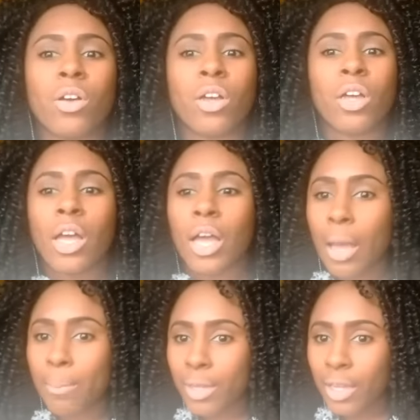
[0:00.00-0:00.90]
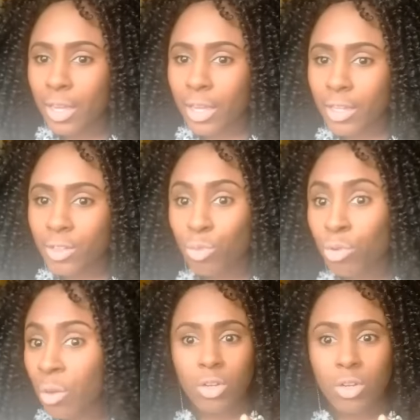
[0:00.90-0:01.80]
Amiga, tu não vai pro
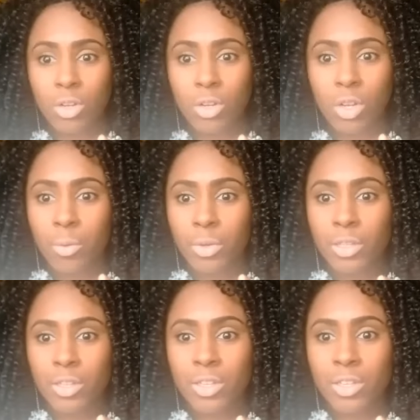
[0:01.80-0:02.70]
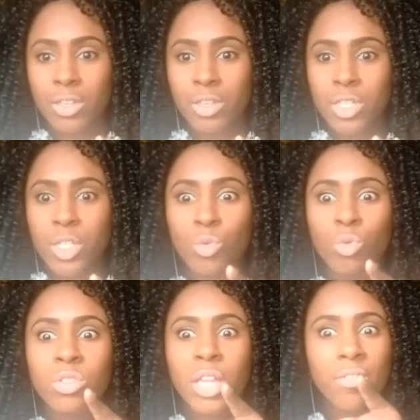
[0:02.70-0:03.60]
céu não, hein? Se tu
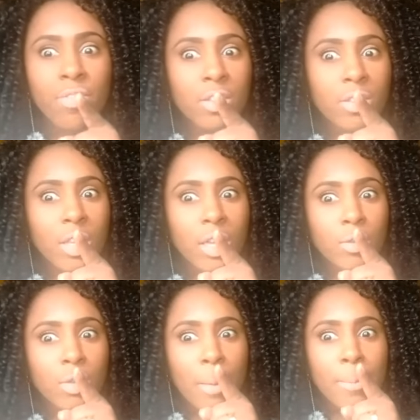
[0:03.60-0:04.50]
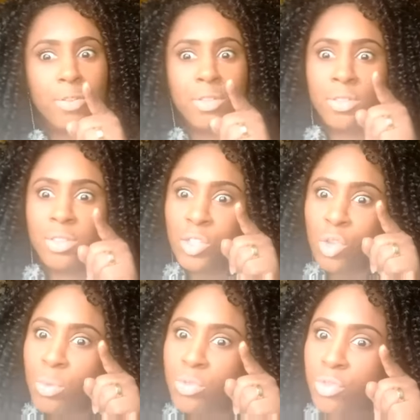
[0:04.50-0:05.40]
tá vendendo cabelo sintético como se
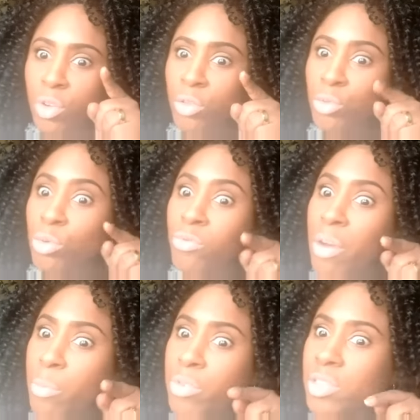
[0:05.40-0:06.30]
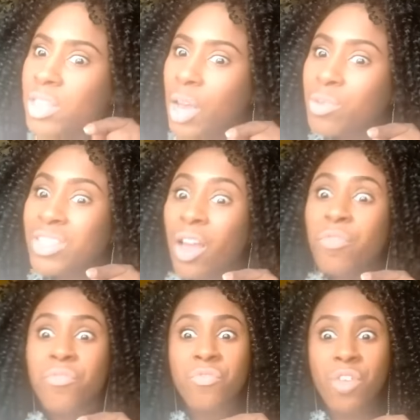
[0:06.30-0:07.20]
fosse orgânico, tu não vai pro céu. Isso é
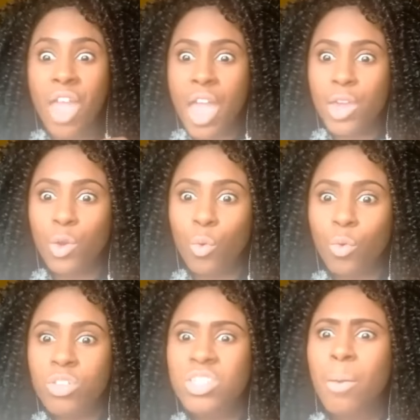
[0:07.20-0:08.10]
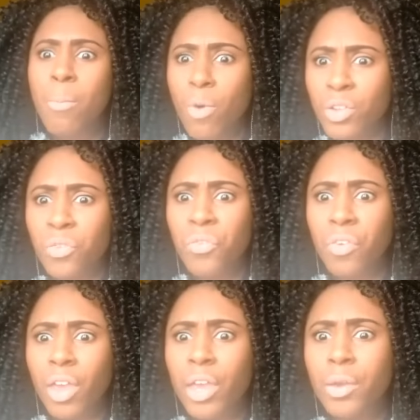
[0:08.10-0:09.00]
feio, isso é muito
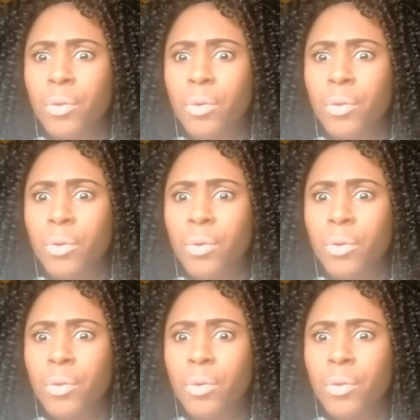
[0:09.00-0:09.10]
feio.